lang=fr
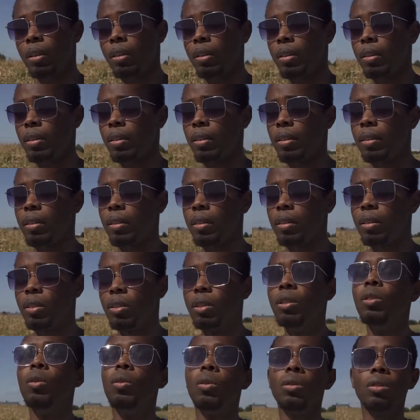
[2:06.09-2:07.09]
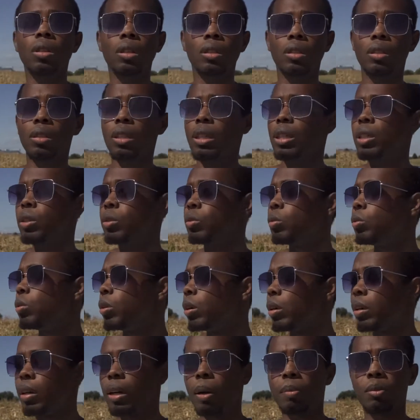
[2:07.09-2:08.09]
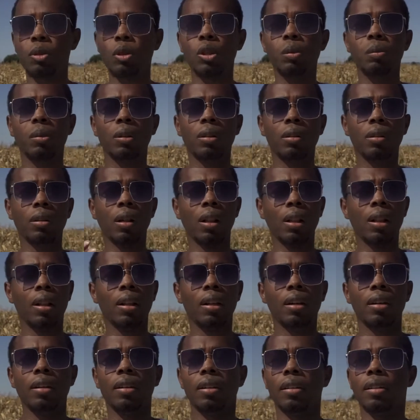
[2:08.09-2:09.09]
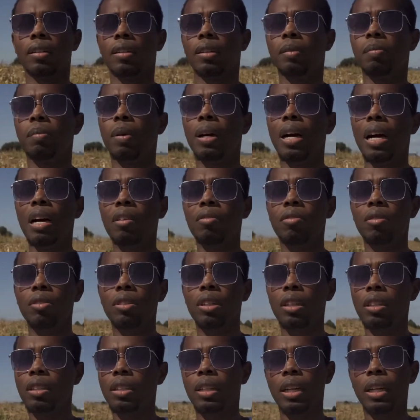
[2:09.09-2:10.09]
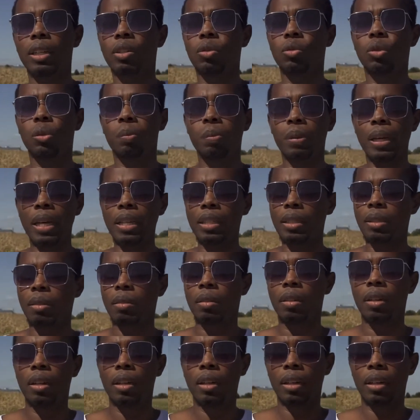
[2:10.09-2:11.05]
euh, non testé ou absolument euh, et tirer de toutes pièces.